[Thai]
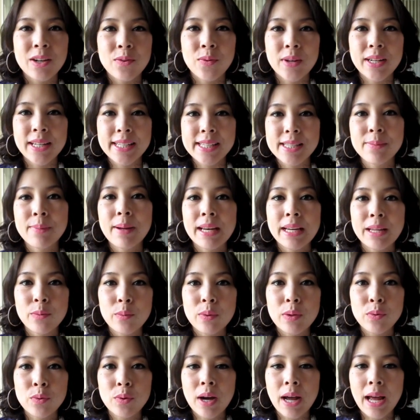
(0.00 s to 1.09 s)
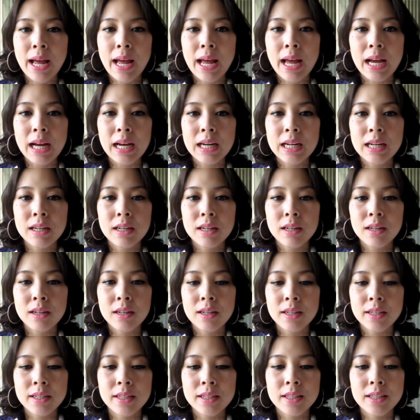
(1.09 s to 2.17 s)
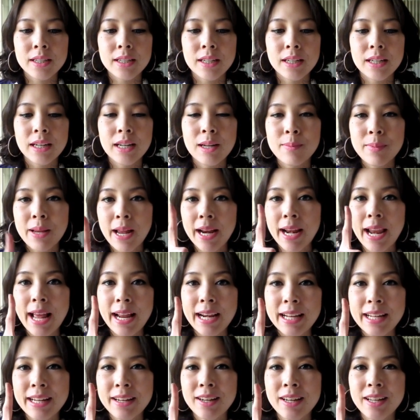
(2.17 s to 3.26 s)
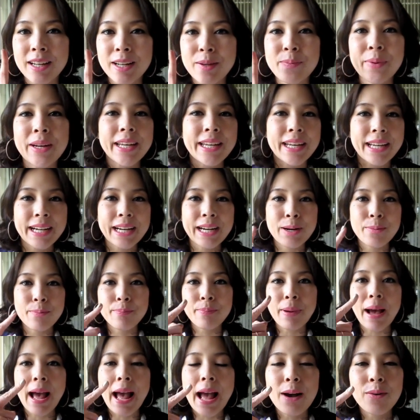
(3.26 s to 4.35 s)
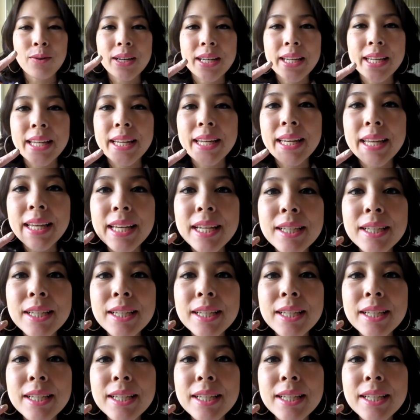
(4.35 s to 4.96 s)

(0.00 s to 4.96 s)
วันนี้จะมารีวิวค่ะเออเริ่มอย่างแรกเลยเลยเหมือนเดิมปากวันนี้